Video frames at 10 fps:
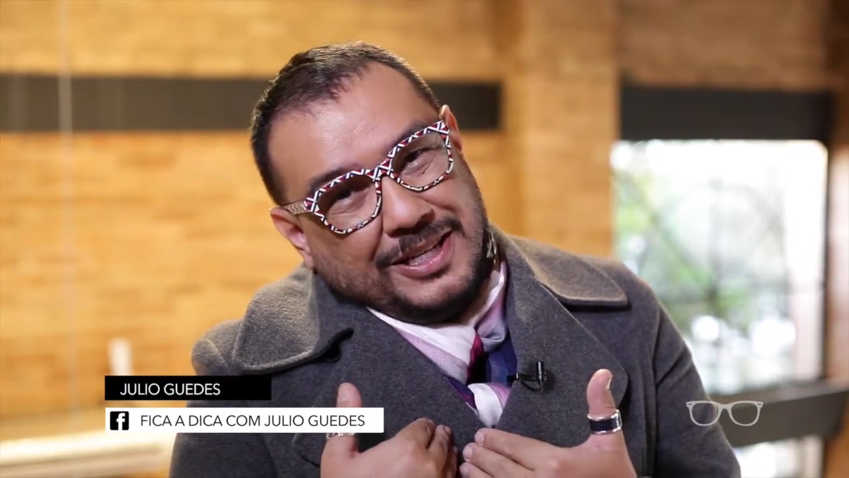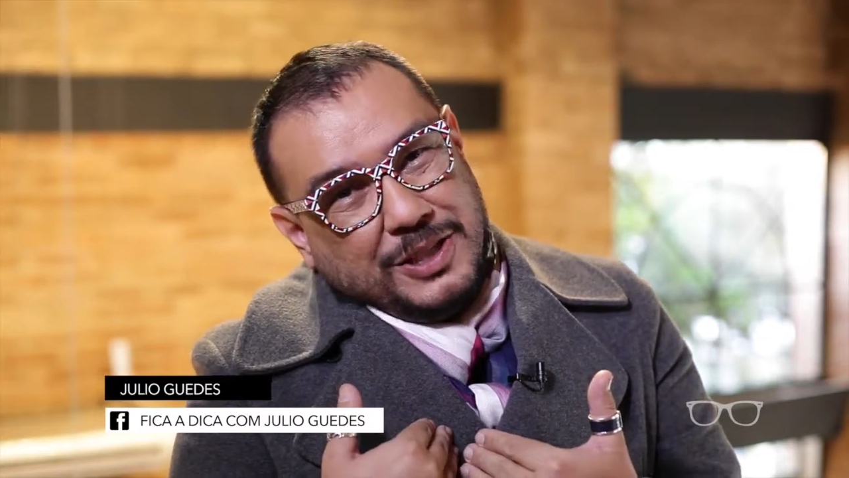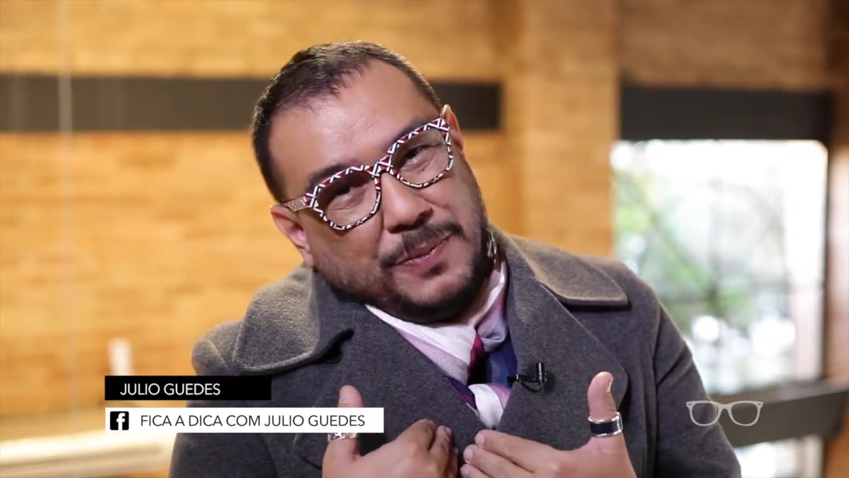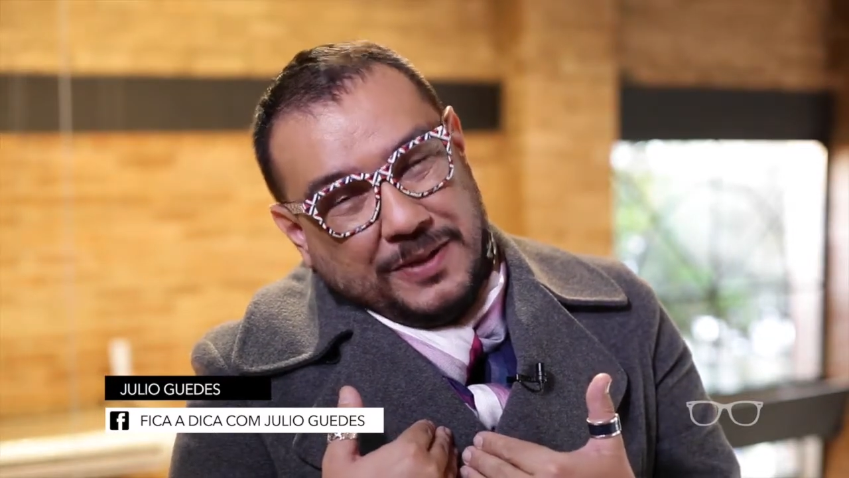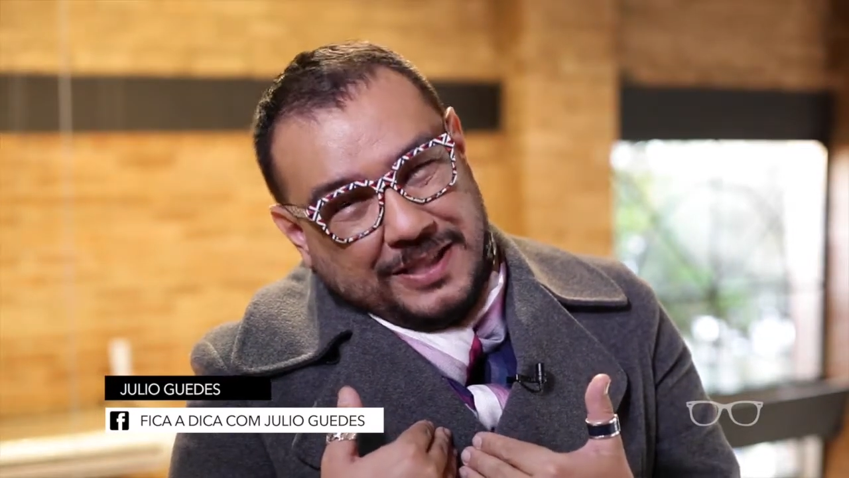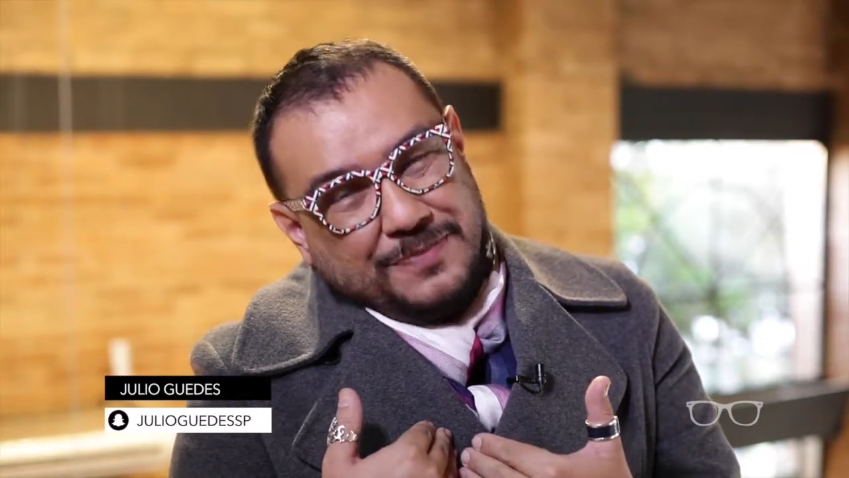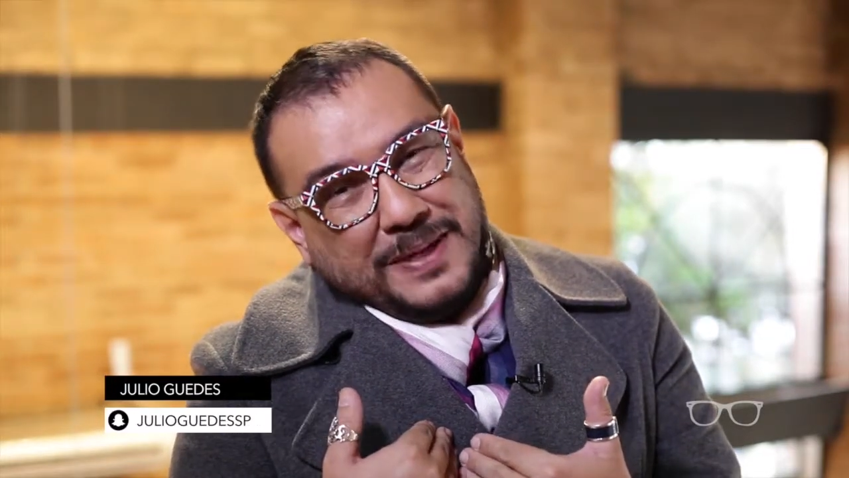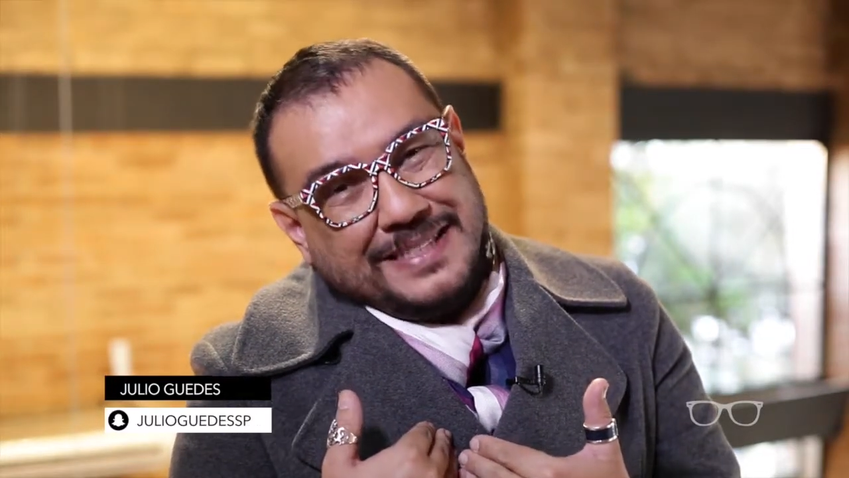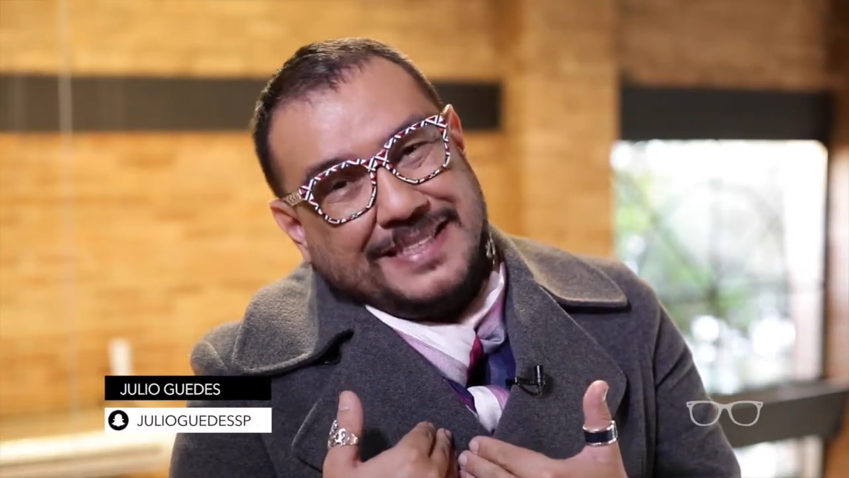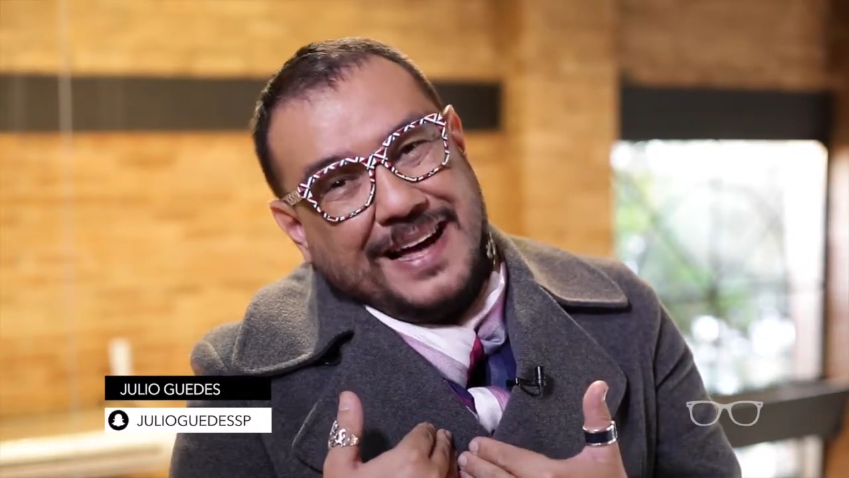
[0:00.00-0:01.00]
de poder
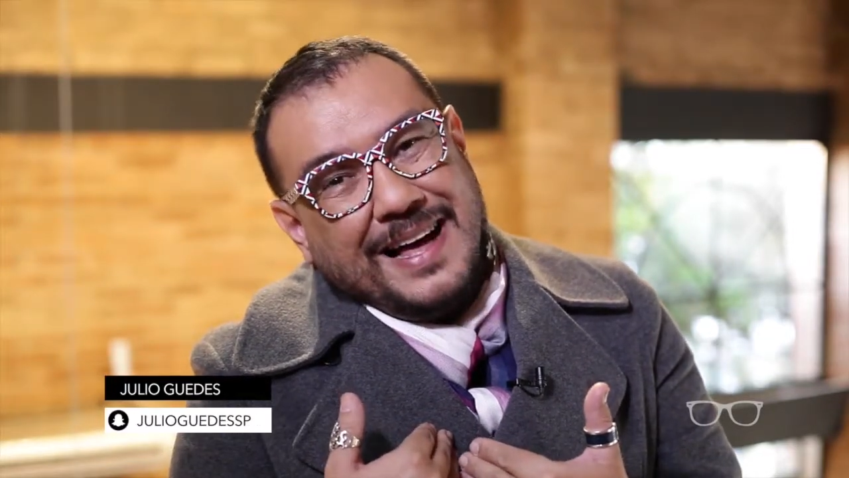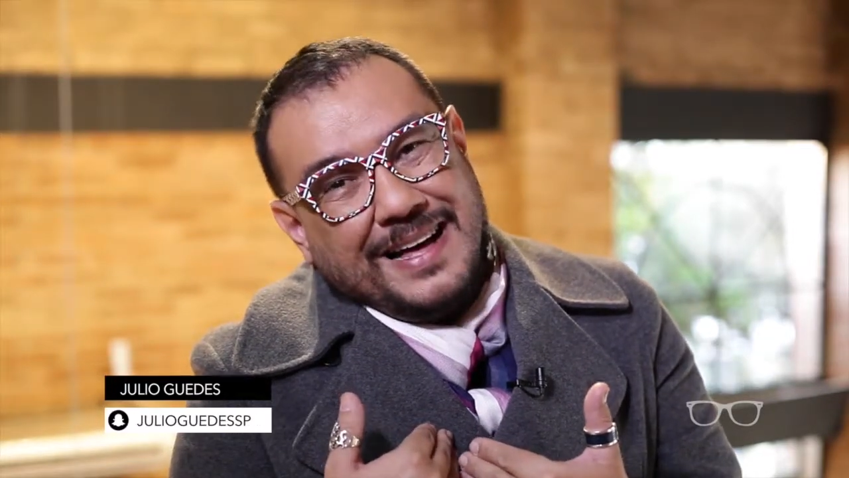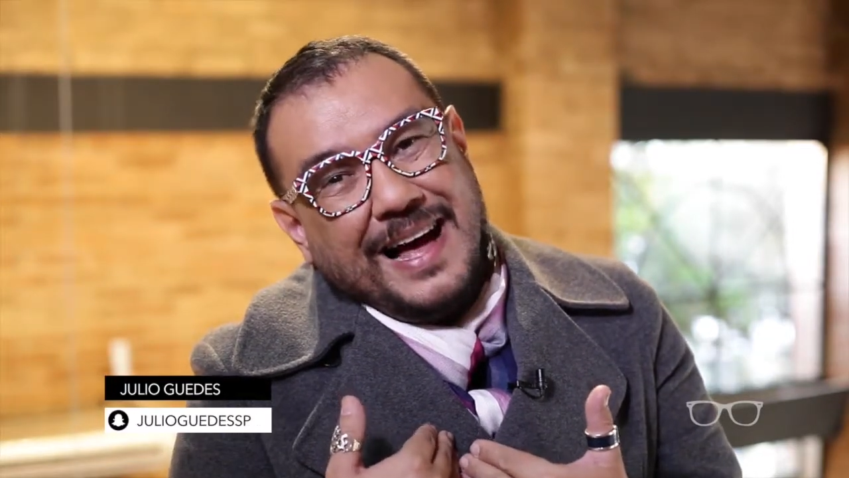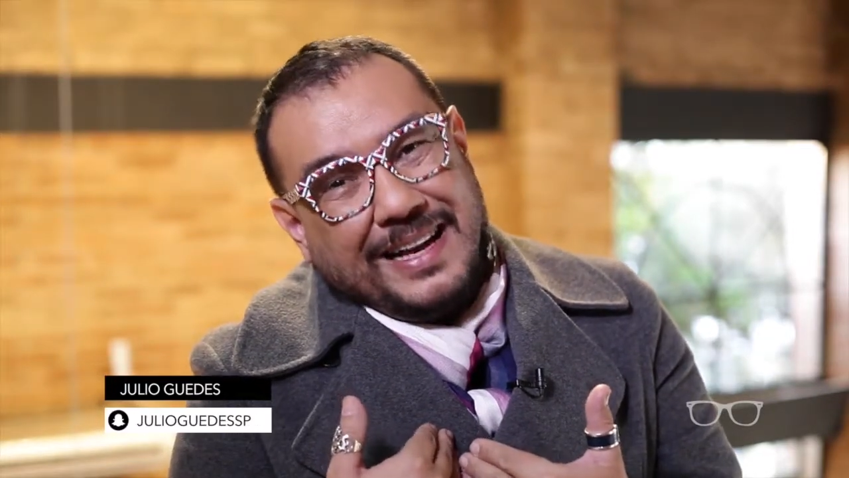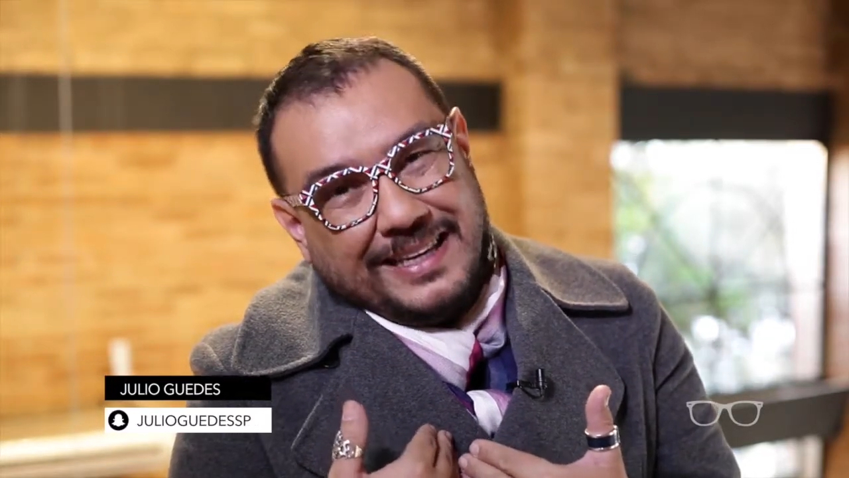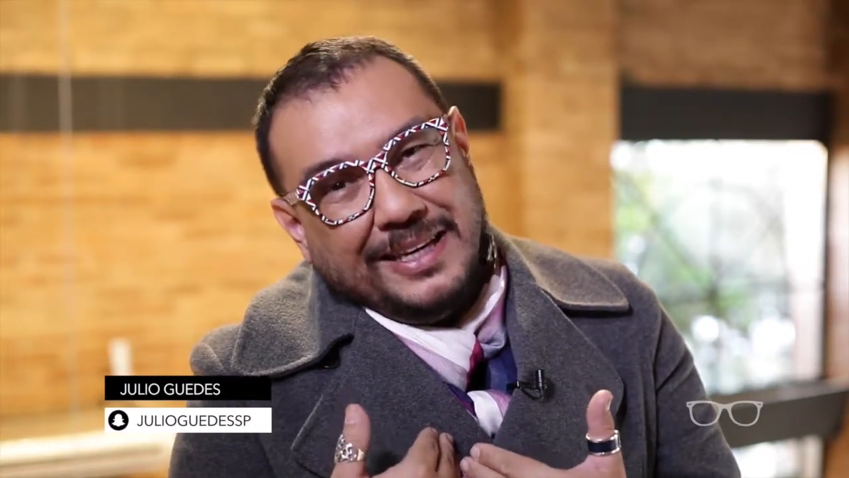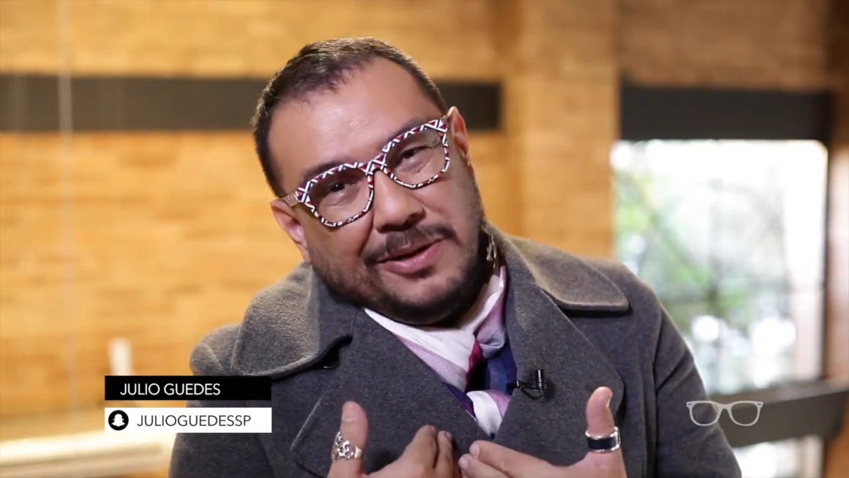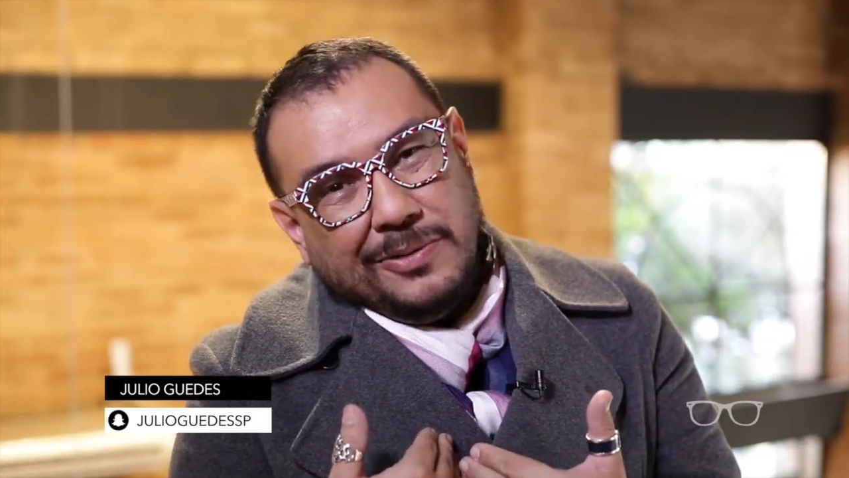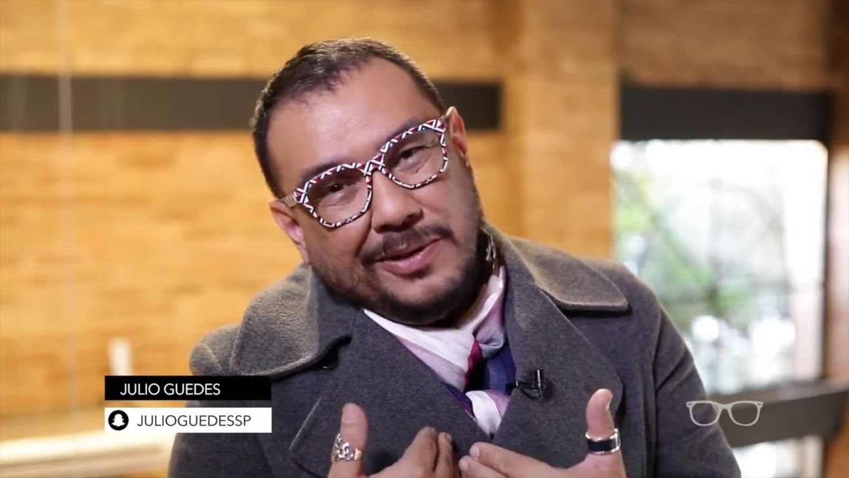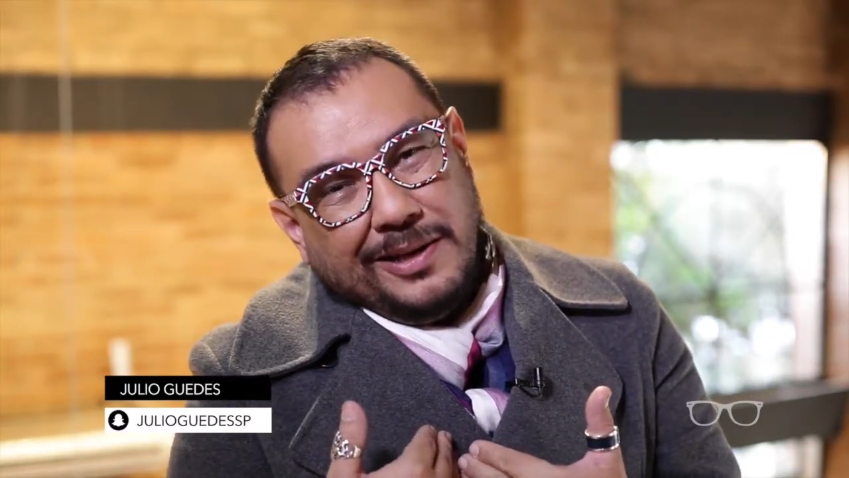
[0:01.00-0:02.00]
expressar aquilo.